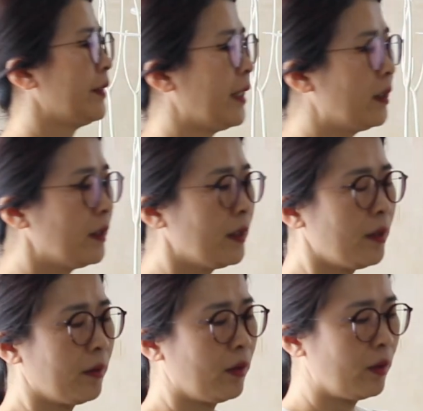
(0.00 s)
네,
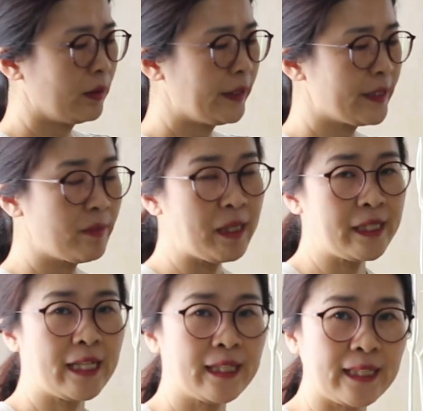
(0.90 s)
어, 이
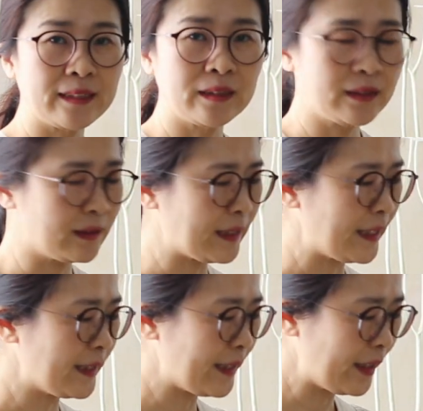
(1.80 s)
시베리아라는
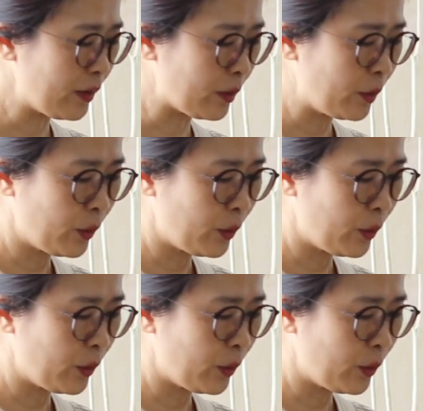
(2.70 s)
날인데요.